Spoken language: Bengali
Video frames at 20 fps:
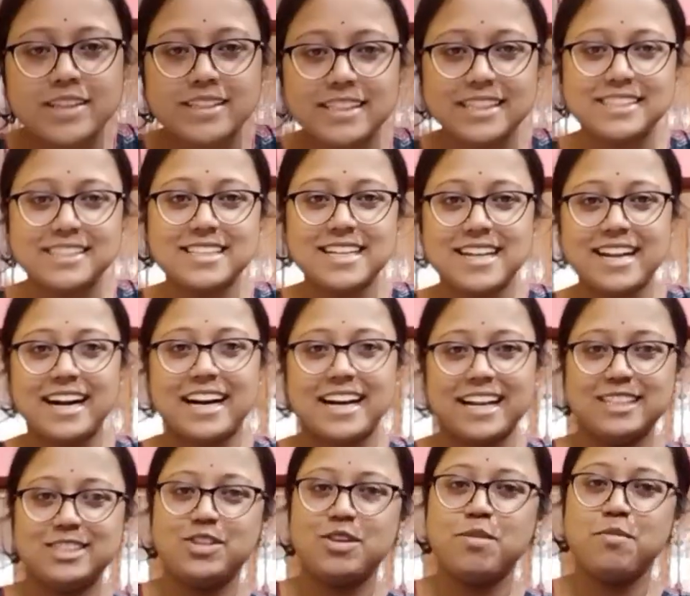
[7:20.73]
এসছে এটা কাটার
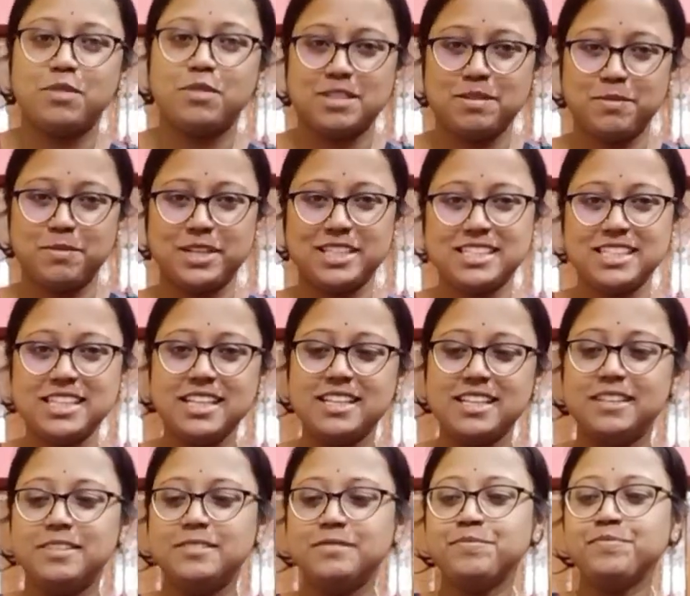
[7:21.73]
জন্য বসে পড়েছি
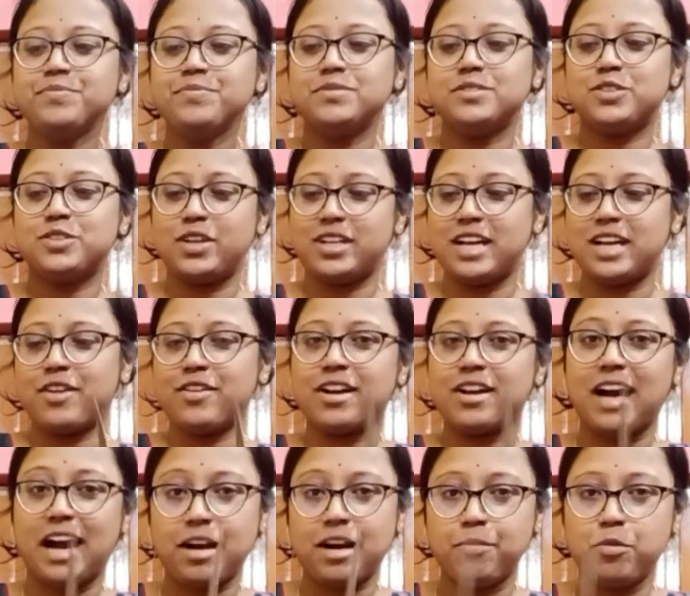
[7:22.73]
তো এটা এখন
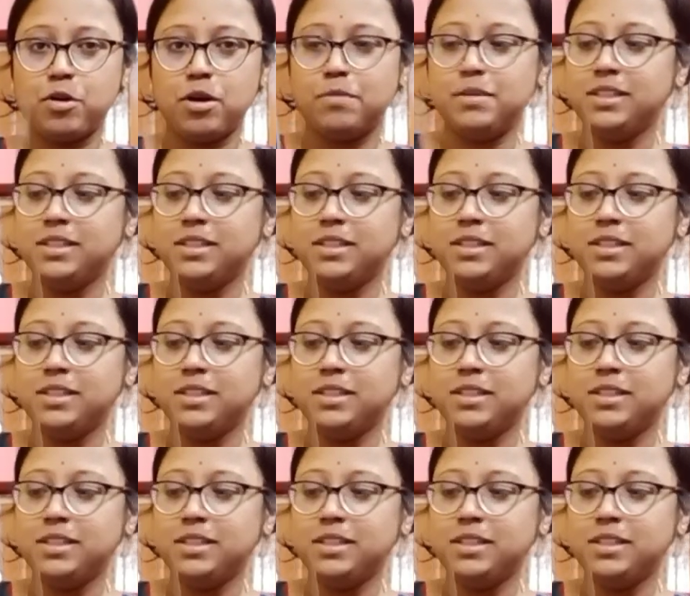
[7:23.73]
কাটবো আমি